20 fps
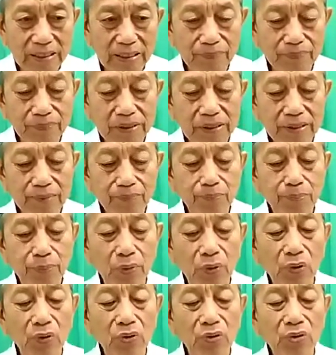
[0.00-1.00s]
tapi
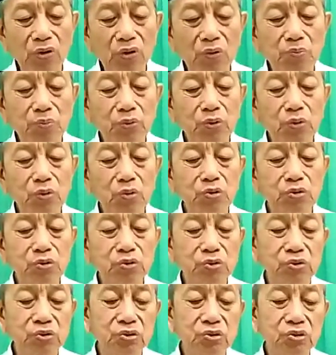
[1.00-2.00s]
bogo purus
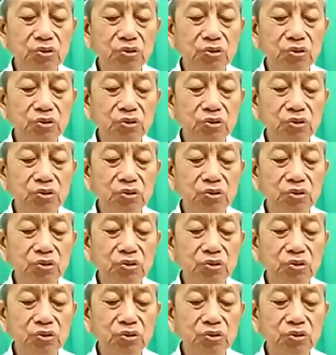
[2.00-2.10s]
